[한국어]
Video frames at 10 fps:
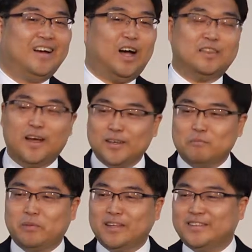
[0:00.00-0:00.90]
아 내가
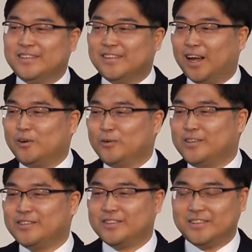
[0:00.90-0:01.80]
이 배지를 달고
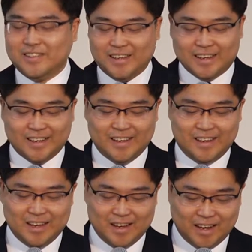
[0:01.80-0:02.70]
있었지.
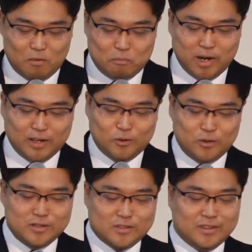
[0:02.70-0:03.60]
깜빡
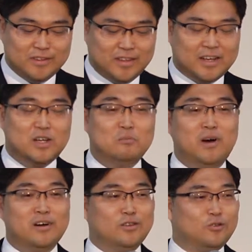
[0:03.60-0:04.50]
잊고 있었는데 그
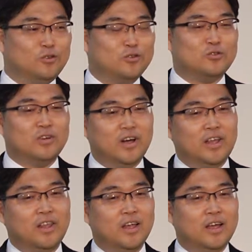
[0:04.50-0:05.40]
말을 듣는
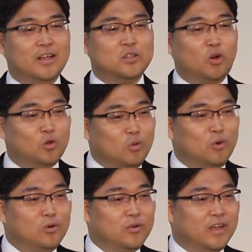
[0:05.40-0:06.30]
순간 저도
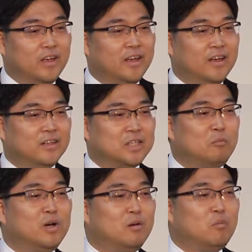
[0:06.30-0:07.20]
모르게
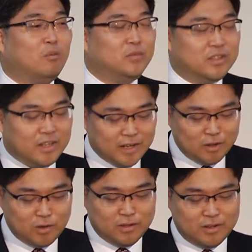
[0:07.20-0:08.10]
잠깐
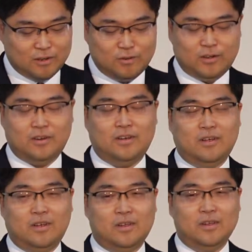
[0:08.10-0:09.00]
멈칫하게 되더라고요.
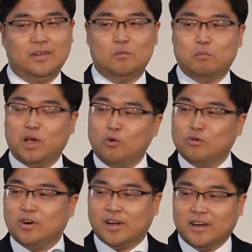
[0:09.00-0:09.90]

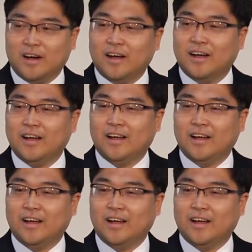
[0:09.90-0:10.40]
빼놓고 갈까?